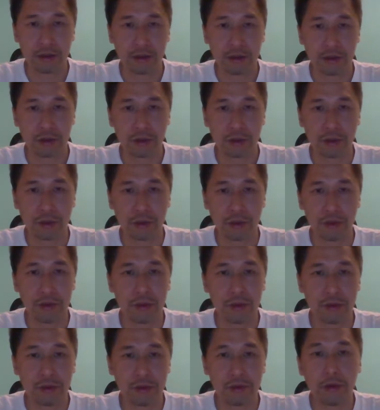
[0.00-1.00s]
所
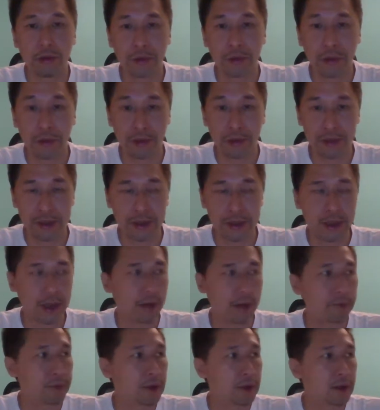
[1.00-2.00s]
拥有的
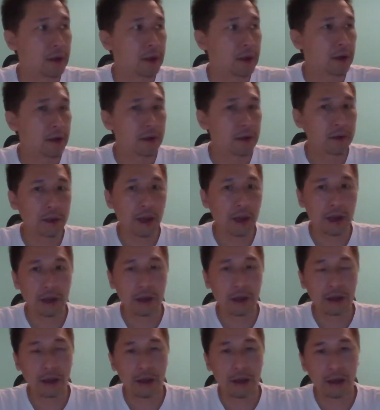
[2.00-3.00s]
钱，那
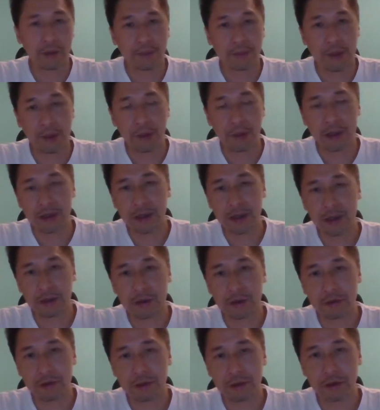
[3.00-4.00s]
呃，表面上
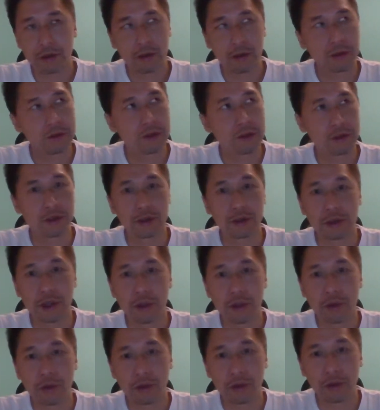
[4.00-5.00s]
就是只是
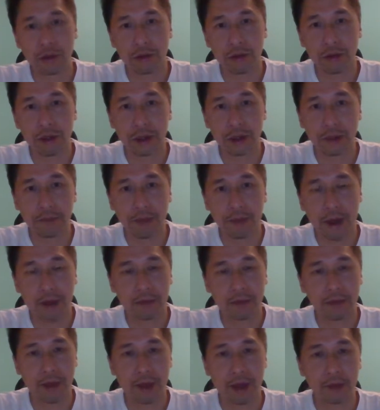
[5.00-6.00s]
针对于个人嘛，
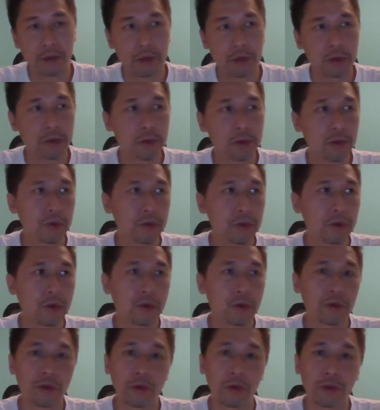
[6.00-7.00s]
那对
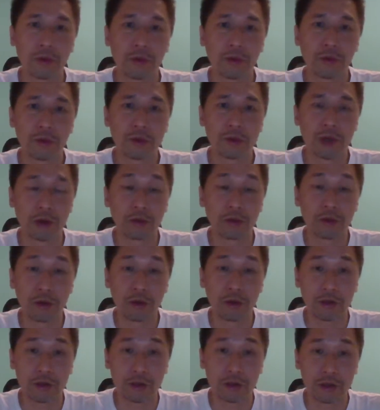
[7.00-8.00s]
于。假如
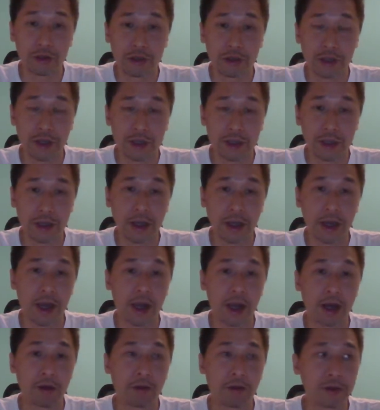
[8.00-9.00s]
说你是基金
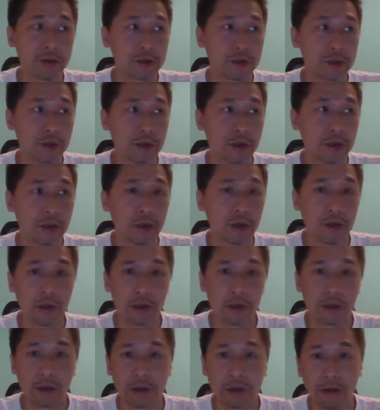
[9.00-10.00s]
啊，或是
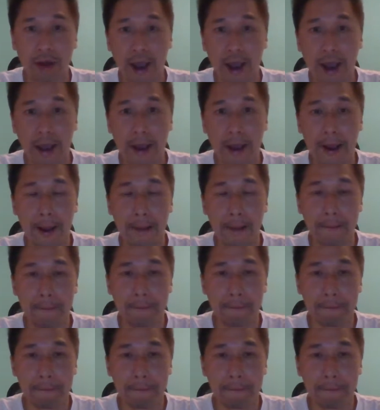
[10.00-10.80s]
投行啊，